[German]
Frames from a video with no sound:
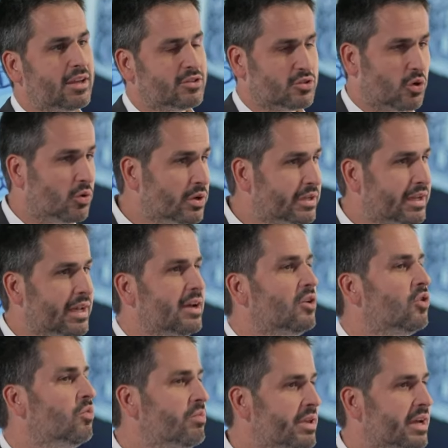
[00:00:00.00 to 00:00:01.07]
sollte,
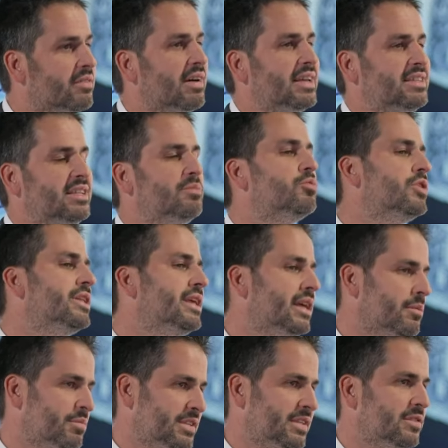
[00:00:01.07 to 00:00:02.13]
um hier quasi die Politik
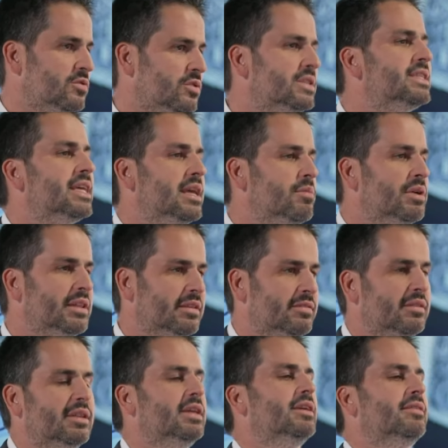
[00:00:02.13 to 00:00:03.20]
ein bisschen zu zähmen, dass
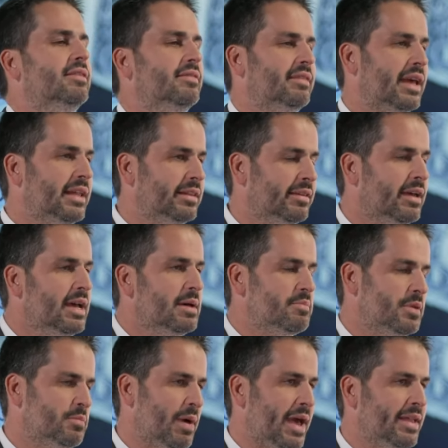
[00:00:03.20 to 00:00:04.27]
sie nicht das Geld
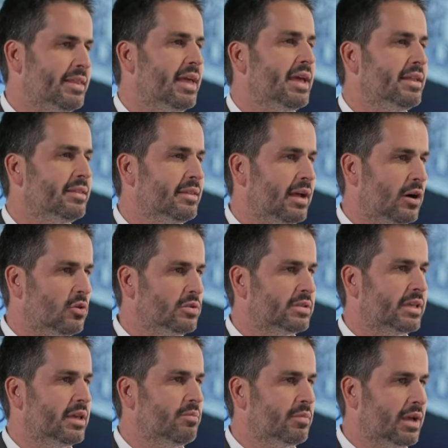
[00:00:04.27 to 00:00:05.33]
mit beiden Händen
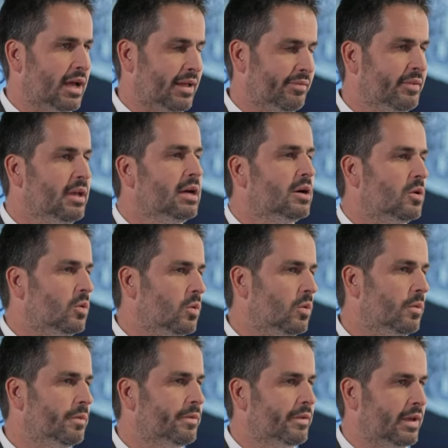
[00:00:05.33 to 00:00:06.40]
ausgeben kann
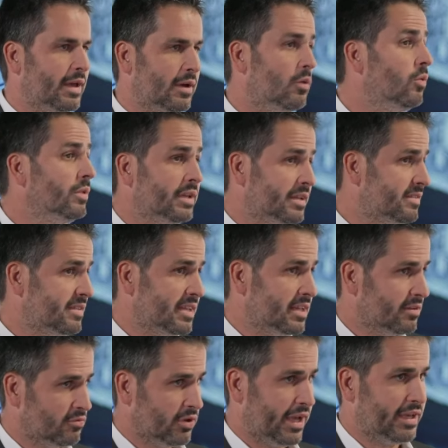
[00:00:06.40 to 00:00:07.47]
und äh, ohne, dass sie
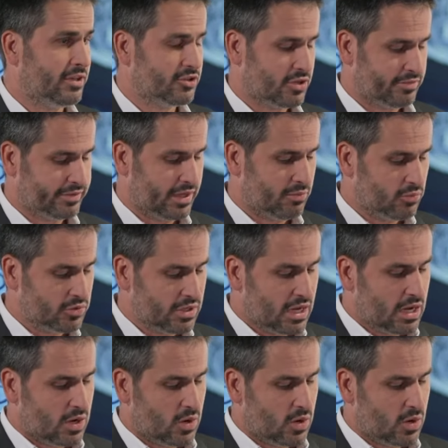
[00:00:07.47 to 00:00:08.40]
irgendwo Rechenschaft geben muss.